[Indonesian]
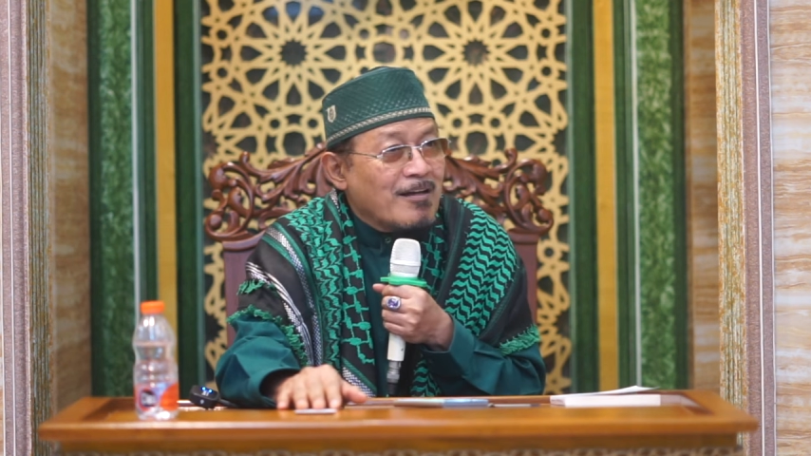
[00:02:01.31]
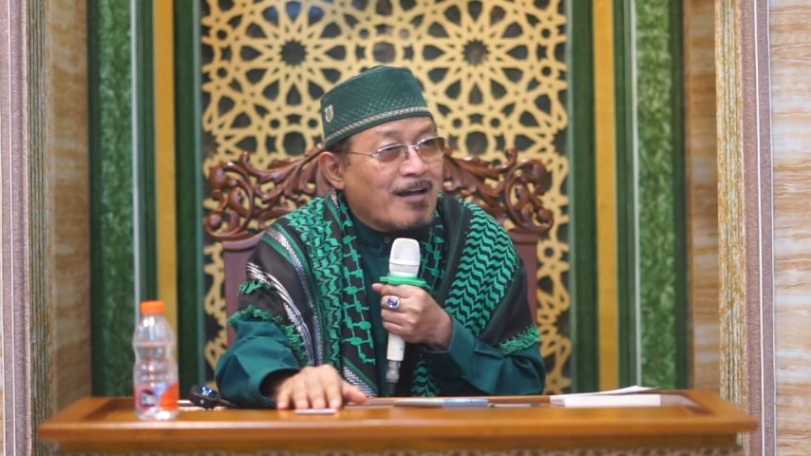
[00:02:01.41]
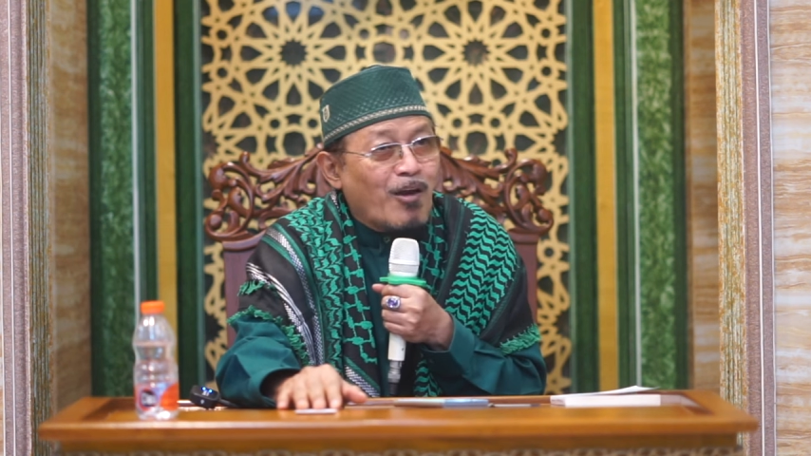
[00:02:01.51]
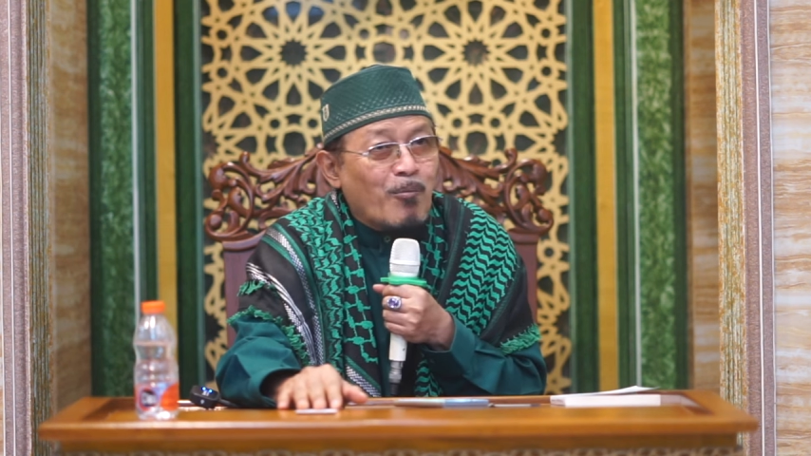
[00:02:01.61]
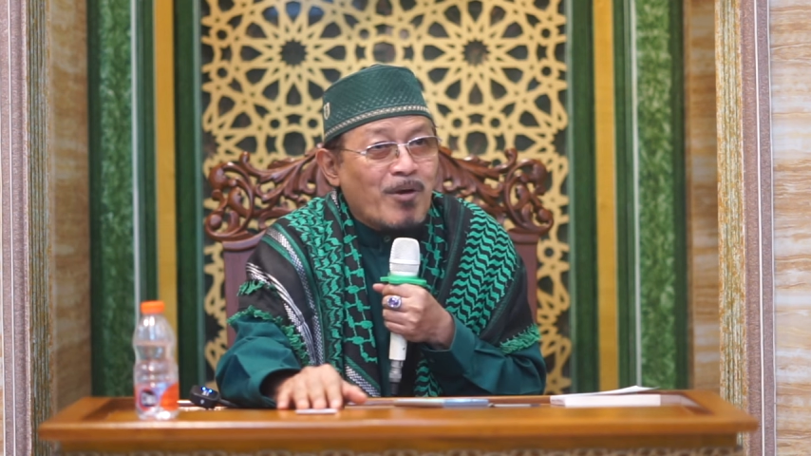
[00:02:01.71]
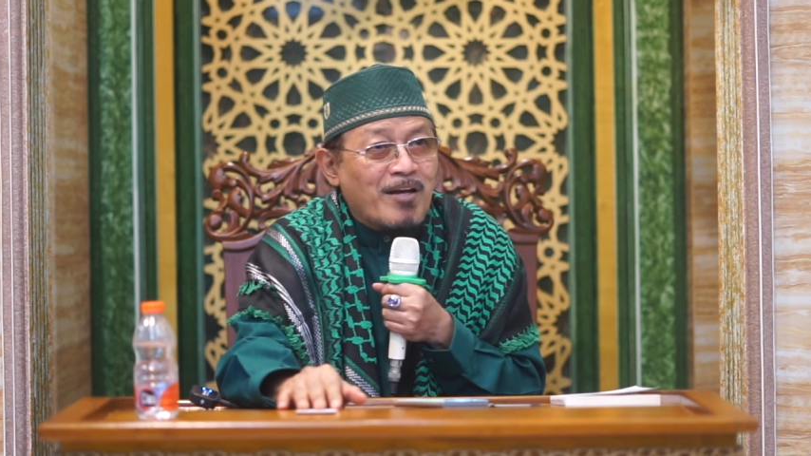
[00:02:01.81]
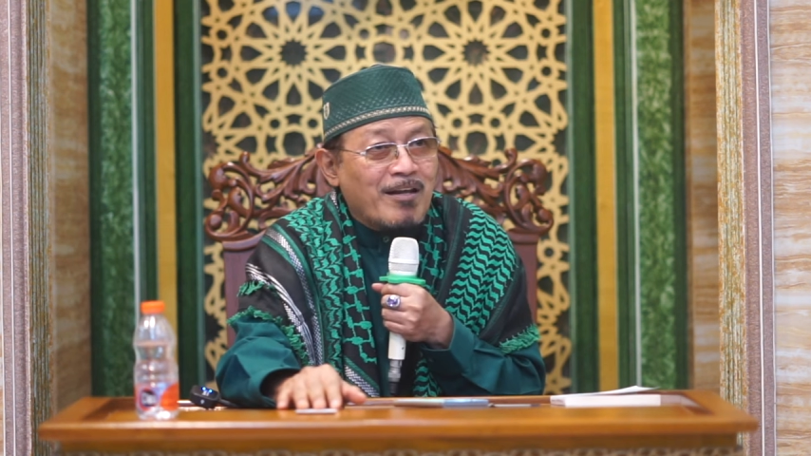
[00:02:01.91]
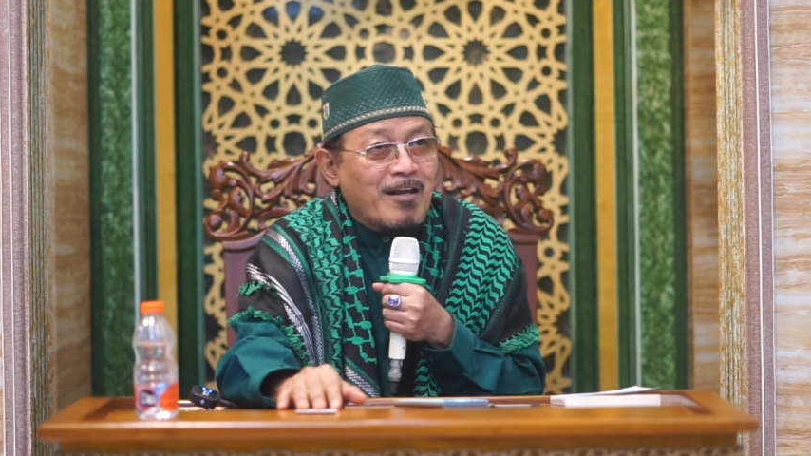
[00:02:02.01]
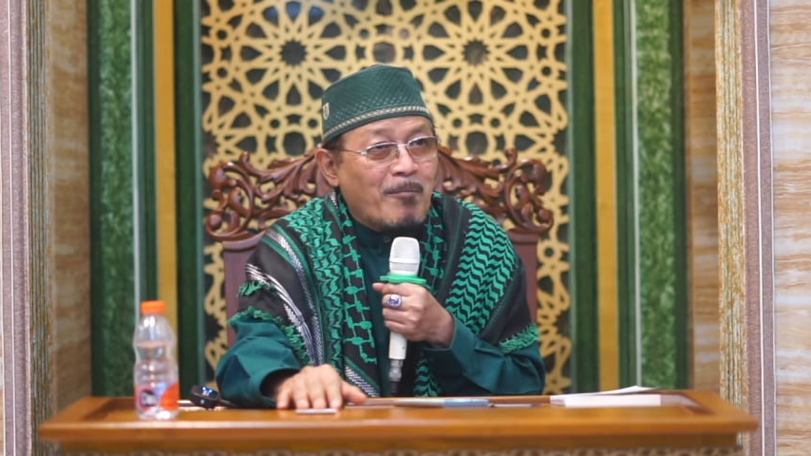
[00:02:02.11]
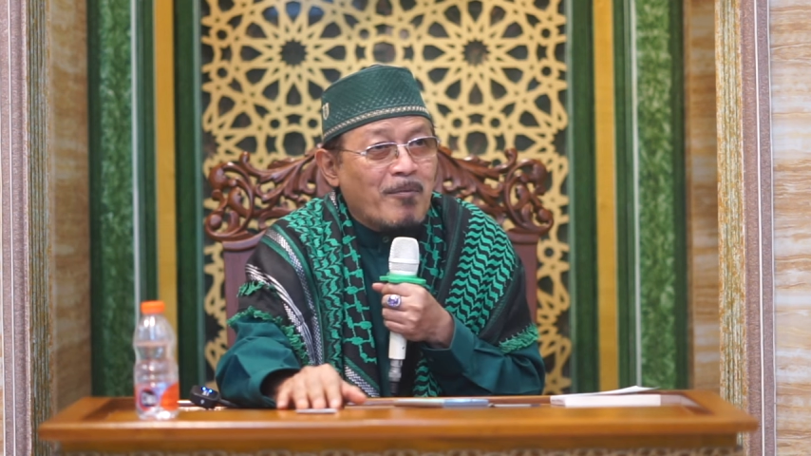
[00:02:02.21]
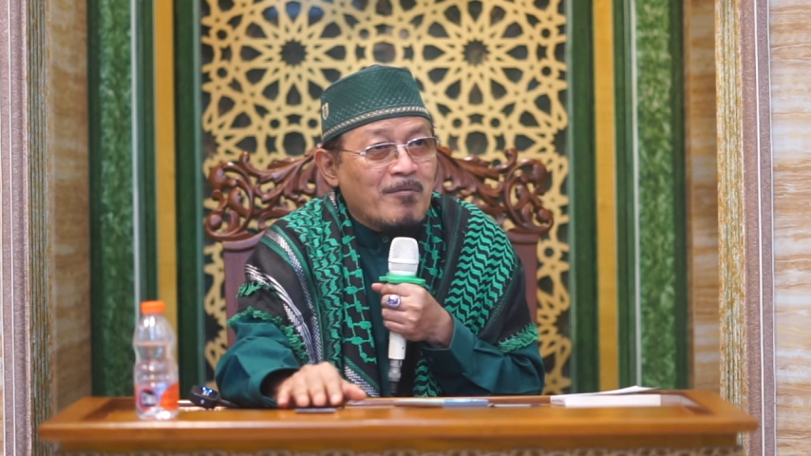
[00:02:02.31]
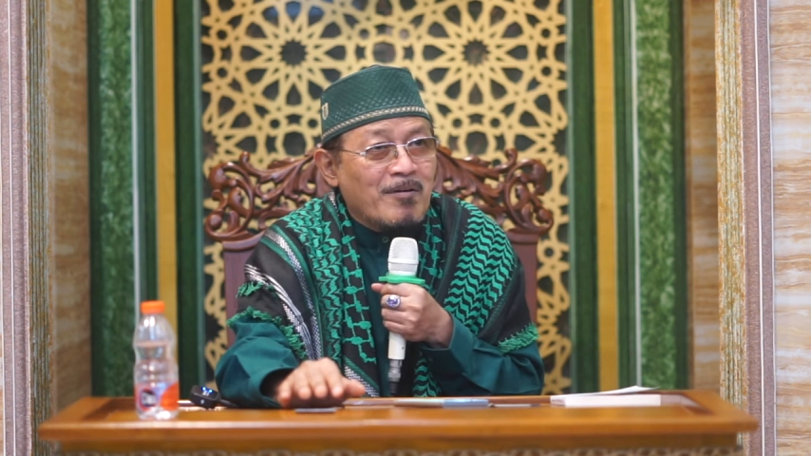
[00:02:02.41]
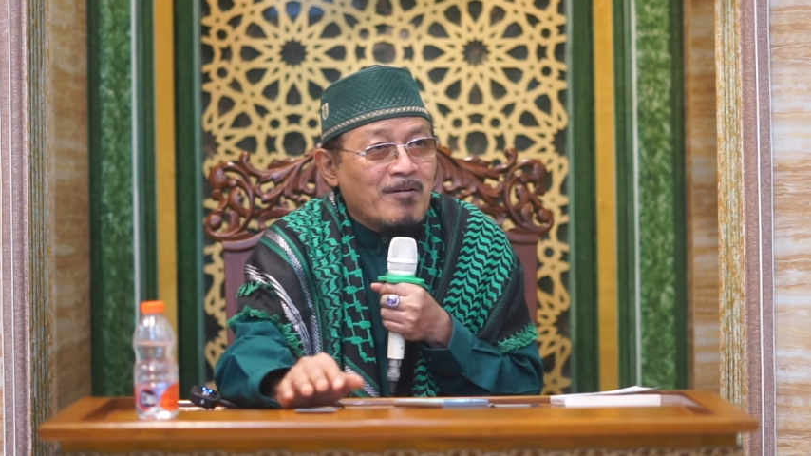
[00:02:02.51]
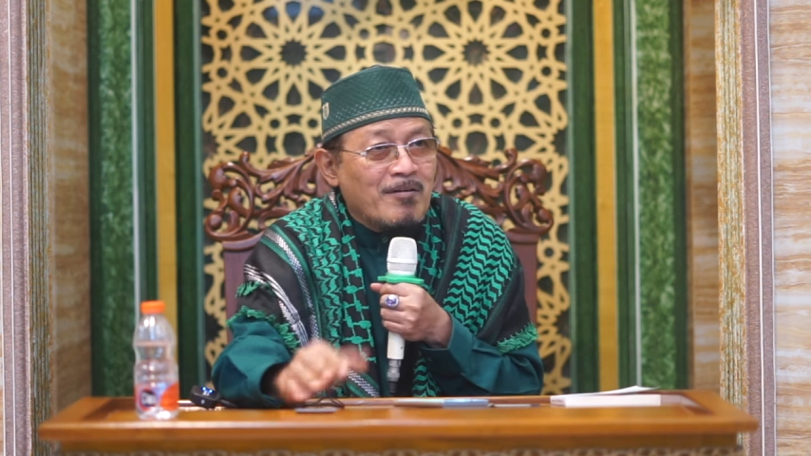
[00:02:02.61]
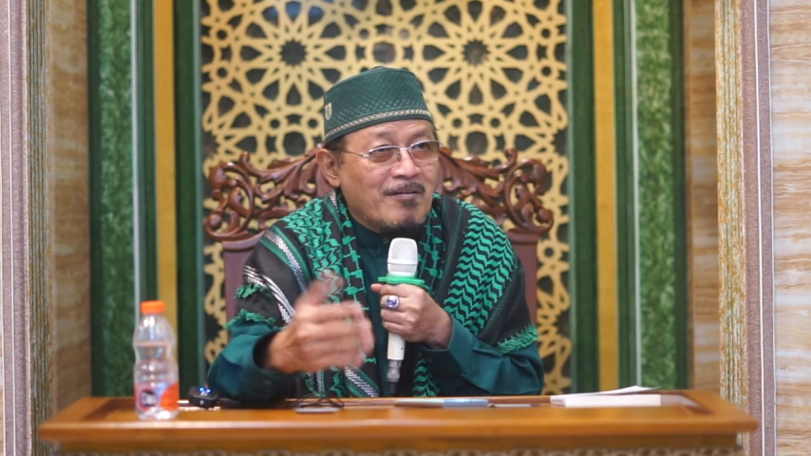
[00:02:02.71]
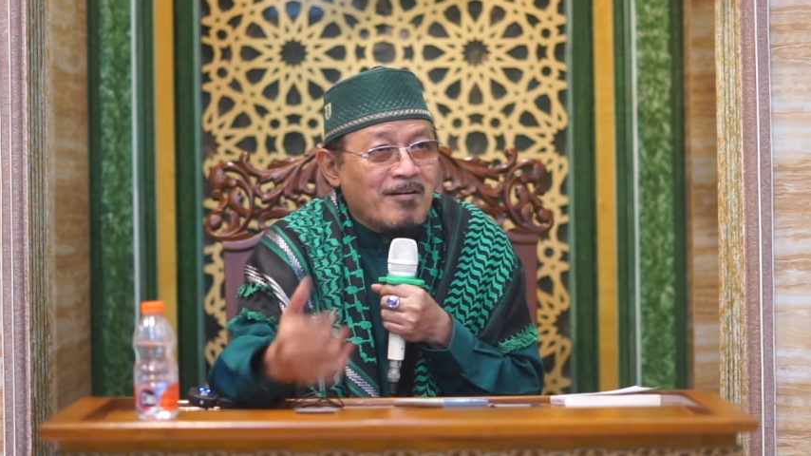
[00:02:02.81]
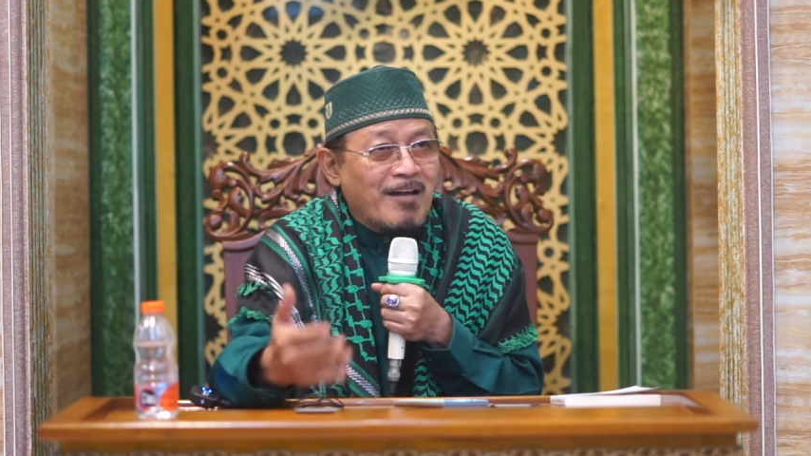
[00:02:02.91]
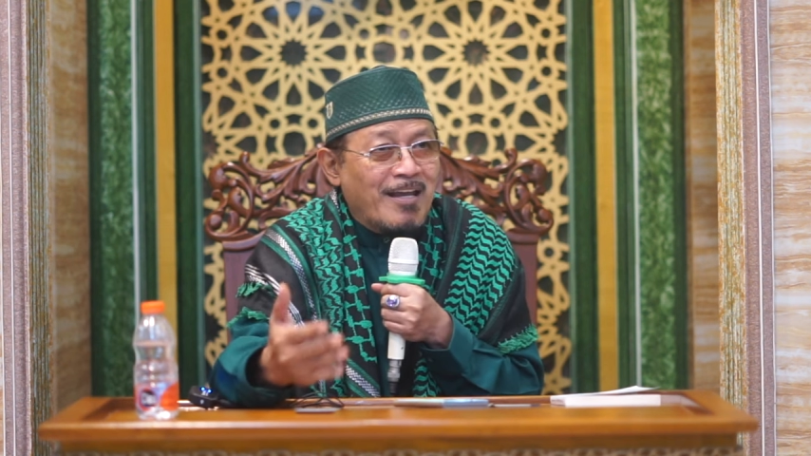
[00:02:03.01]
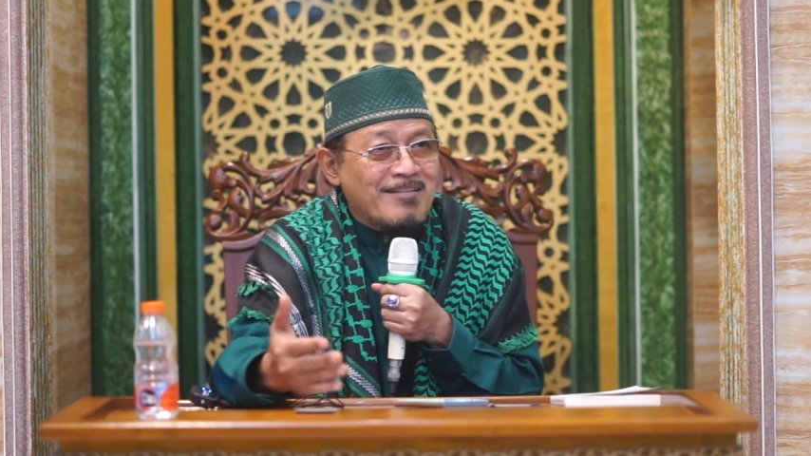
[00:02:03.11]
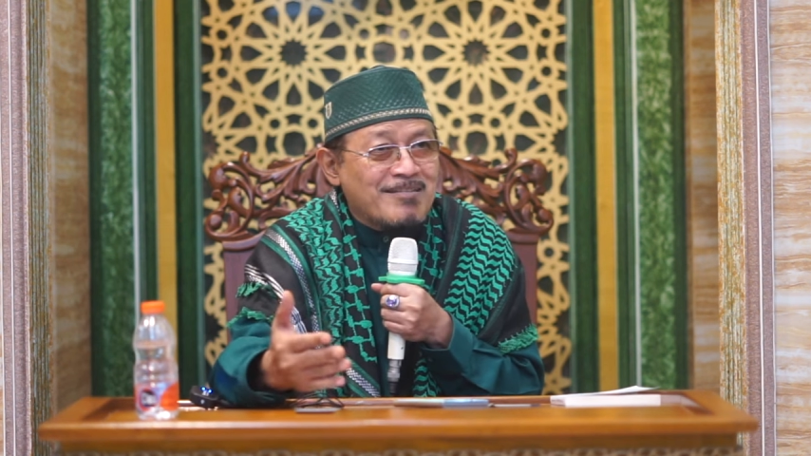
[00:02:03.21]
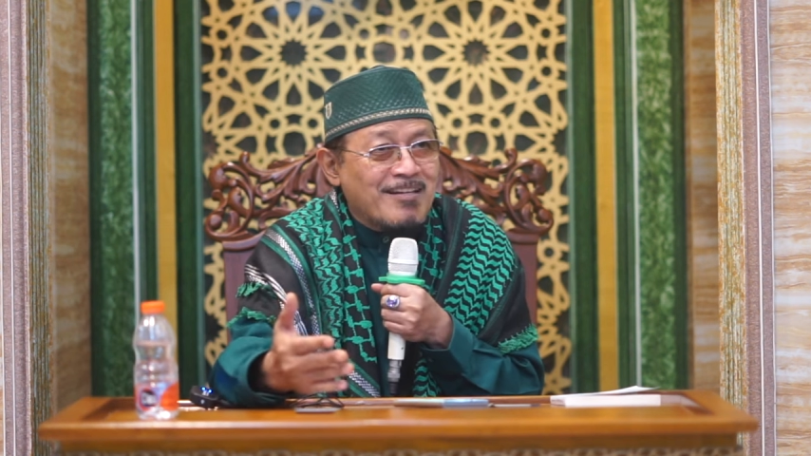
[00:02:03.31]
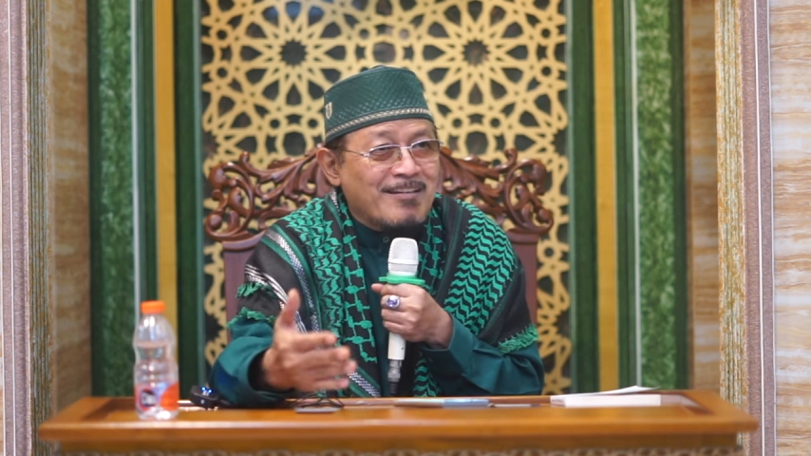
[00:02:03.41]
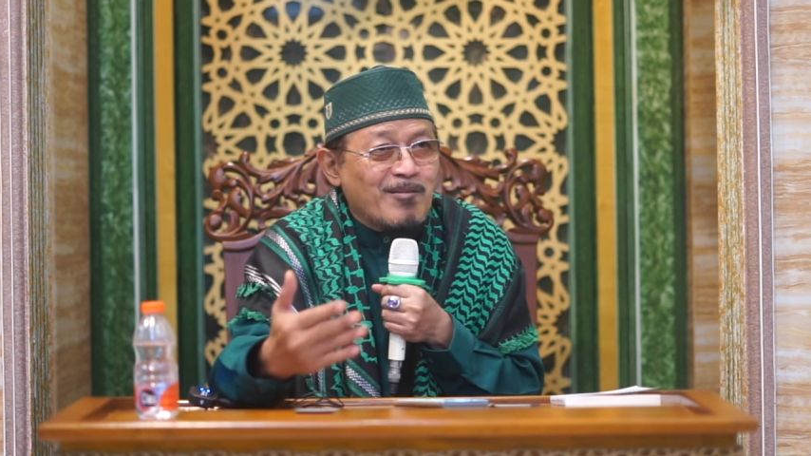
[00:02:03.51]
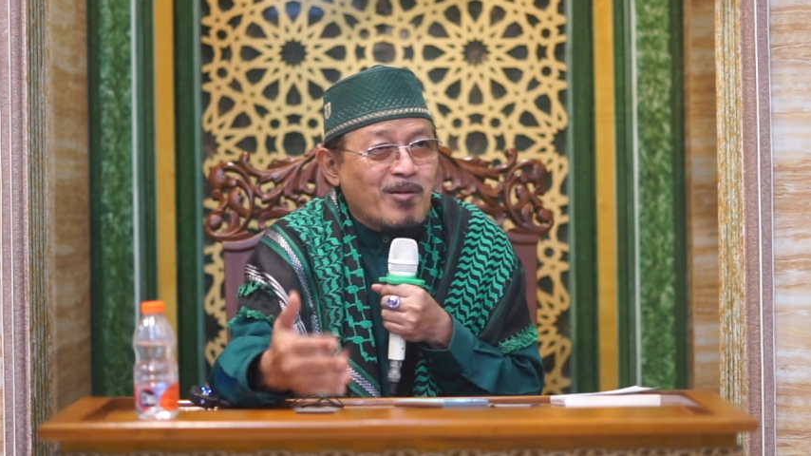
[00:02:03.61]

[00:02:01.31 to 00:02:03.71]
kalaupun ada yang ngece itu